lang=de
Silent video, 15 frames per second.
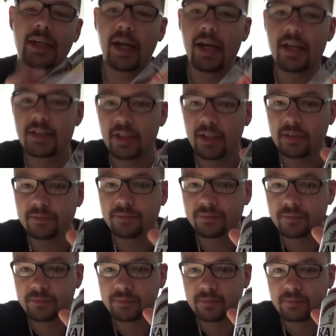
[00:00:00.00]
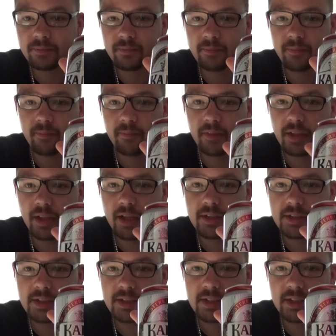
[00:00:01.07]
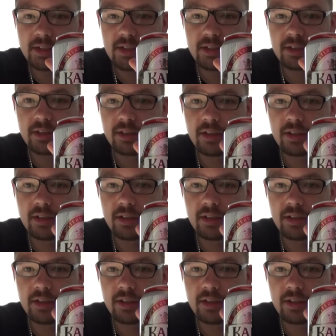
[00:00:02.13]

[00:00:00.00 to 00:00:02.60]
Kaiser nennt sich das.